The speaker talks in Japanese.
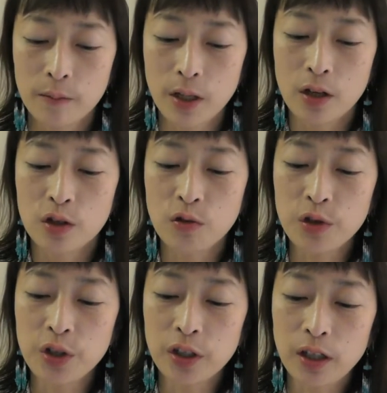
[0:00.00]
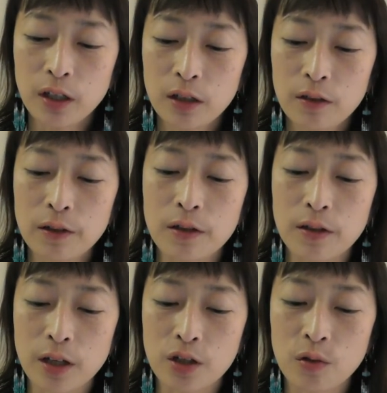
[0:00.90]
まあ、常識的にはで
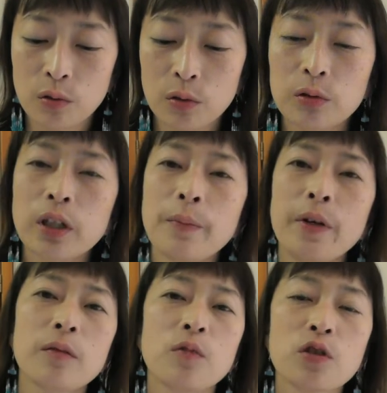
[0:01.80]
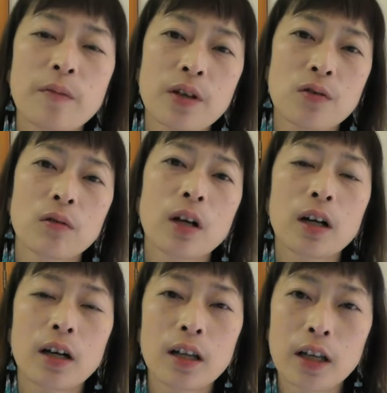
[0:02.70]
すね仕事ってやっぱりモチベーション
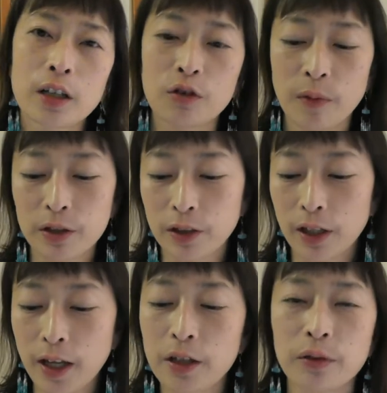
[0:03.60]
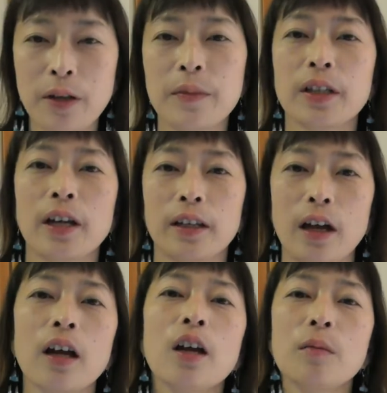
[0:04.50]
が上がらないとうまくいかないよねみたい
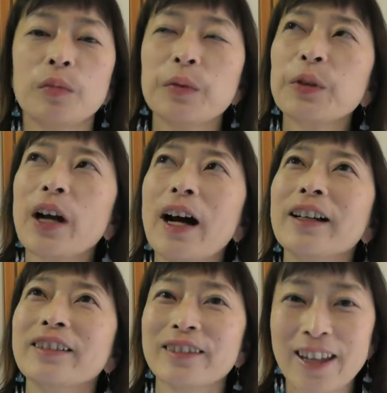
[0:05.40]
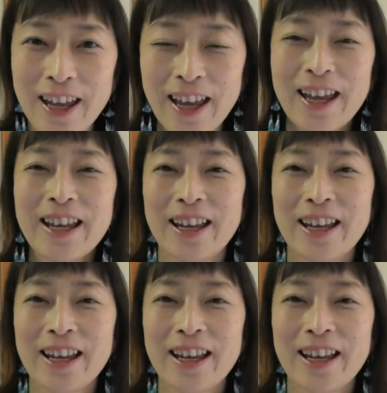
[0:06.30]
な部分があるので、